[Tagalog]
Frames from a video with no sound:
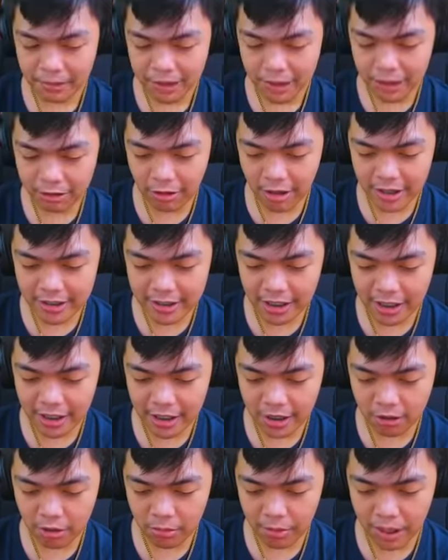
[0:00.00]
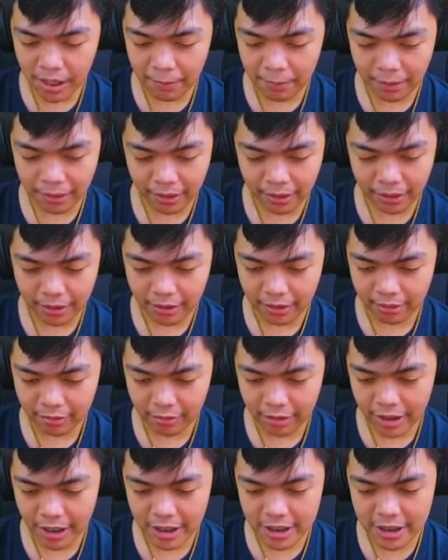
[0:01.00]
Pati itong Angela na to, mga par.
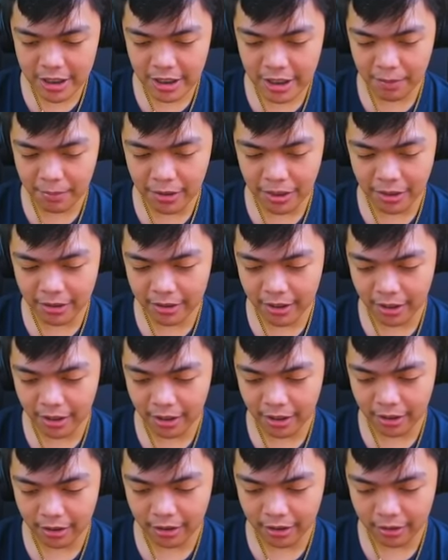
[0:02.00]
Kulechi ka ba, siya?